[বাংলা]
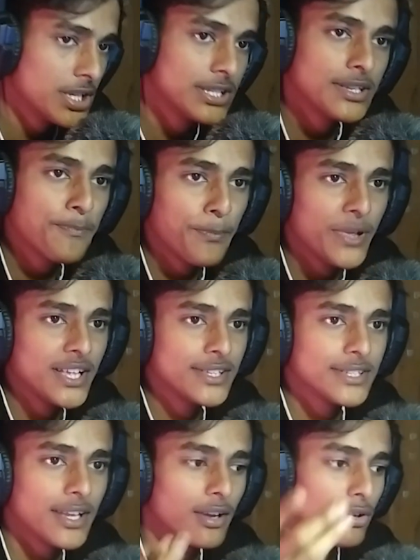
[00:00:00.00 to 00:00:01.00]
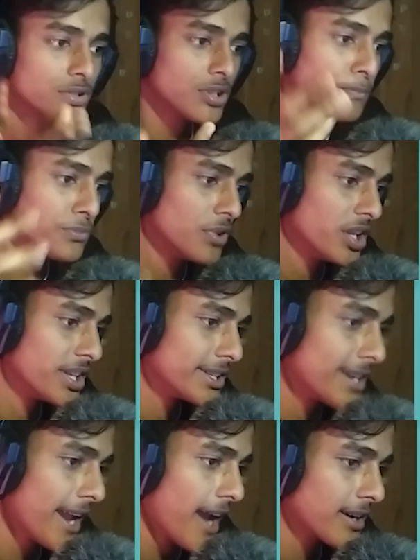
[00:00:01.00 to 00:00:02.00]
ইজি পিজি এগুলো সব তুলে
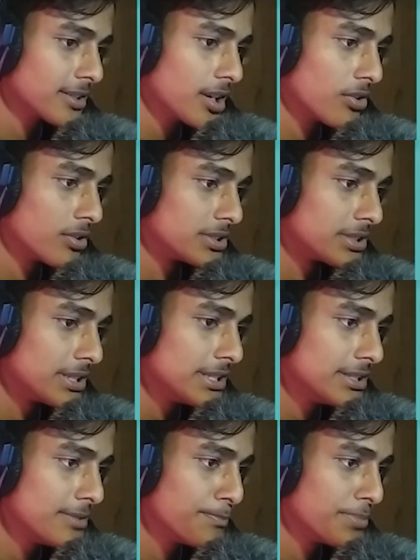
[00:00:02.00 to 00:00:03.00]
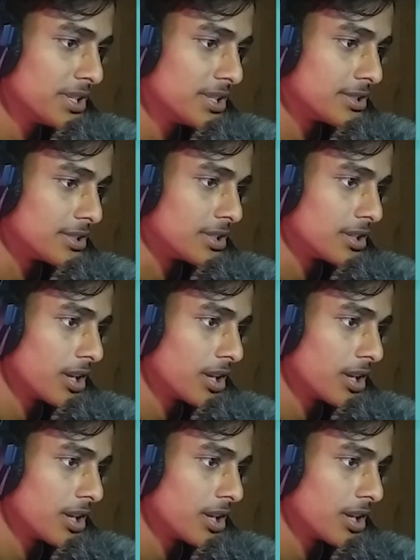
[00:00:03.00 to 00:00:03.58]
দিয়েছে আর একটা রয়েছে ইজি পিজি